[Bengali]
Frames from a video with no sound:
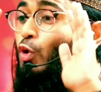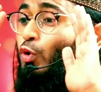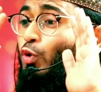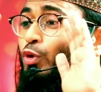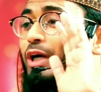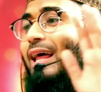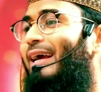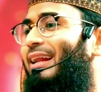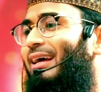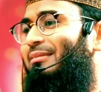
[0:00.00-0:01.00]
চোদ্দটা
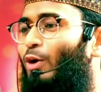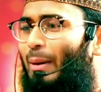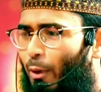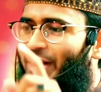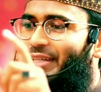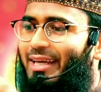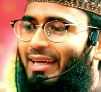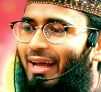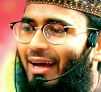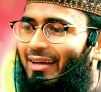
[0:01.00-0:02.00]
লাগে না কথা বলেন ঠিক
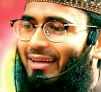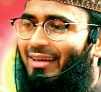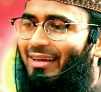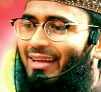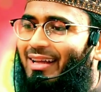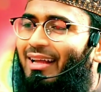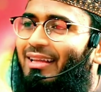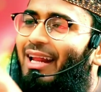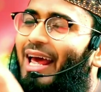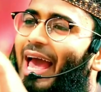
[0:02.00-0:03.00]
কিনা
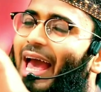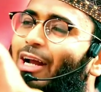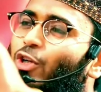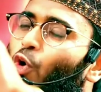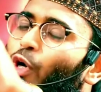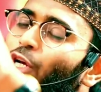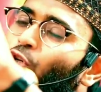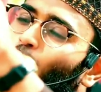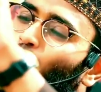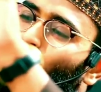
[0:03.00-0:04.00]
তারা একজনেই
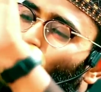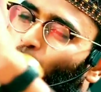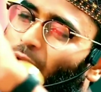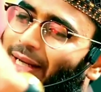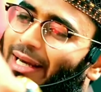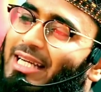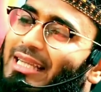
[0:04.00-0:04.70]
সন্তুষ্ট থাকে